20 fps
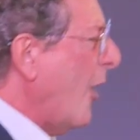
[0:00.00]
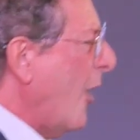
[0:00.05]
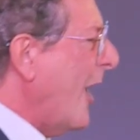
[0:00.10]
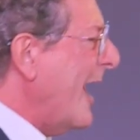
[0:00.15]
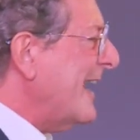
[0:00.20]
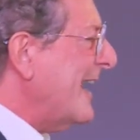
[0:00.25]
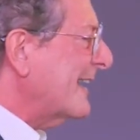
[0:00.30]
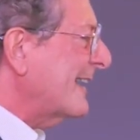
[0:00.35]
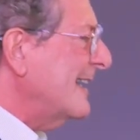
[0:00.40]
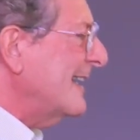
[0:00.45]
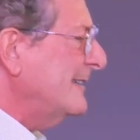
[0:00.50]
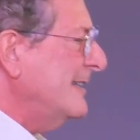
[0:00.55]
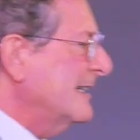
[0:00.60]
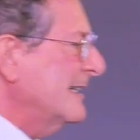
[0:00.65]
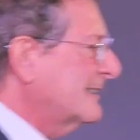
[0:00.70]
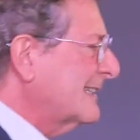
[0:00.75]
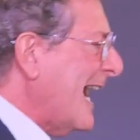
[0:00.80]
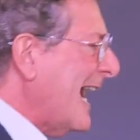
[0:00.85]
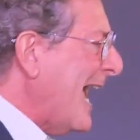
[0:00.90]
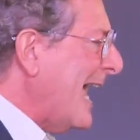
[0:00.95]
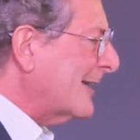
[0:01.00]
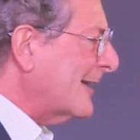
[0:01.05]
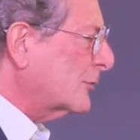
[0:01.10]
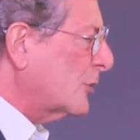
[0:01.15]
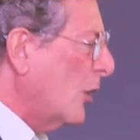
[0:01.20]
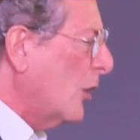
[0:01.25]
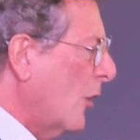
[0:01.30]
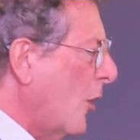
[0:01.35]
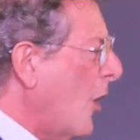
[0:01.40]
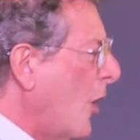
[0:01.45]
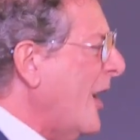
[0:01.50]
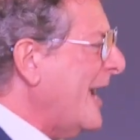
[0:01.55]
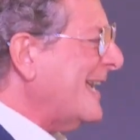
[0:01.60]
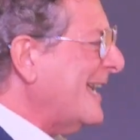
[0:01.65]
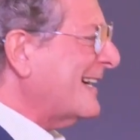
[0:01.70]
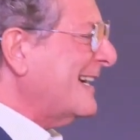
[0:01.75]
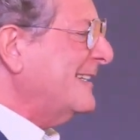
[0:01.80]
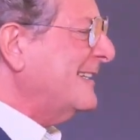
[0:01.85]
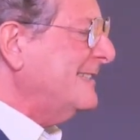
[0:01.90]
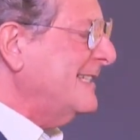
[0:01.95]
ho ereditato, ho
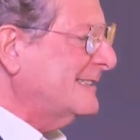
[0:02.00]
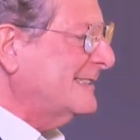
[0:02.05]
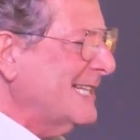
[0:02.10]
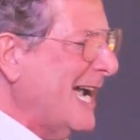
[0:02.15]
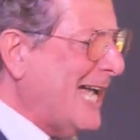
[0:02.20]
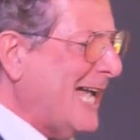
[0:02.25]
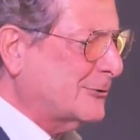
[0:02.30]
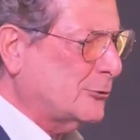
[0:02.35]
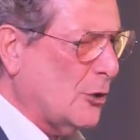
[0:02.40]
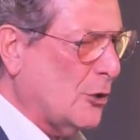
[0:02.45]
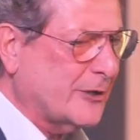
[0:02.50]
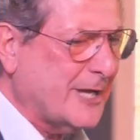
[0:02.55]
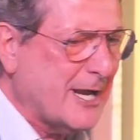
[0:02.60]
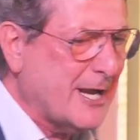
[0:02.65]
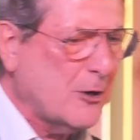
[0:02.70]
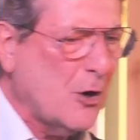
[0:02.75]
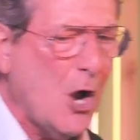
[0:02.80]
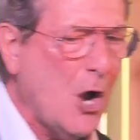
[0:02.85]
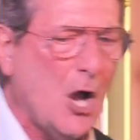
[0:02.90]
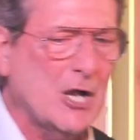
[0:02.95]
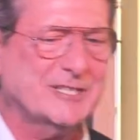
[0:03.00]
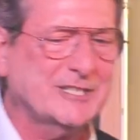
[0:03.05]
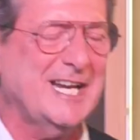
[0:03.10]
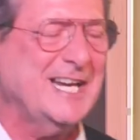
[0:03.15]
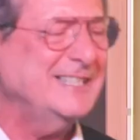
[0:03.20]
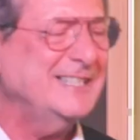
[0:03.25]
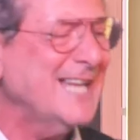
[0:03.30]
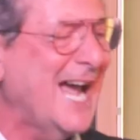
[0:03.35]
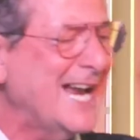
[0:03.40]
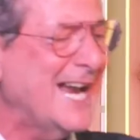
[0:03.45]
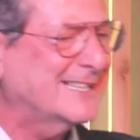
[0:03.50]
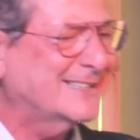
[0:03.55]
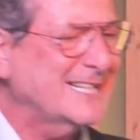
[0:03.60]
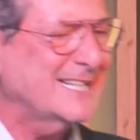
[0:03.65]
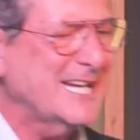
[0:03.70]
ereditato che cosa? I dai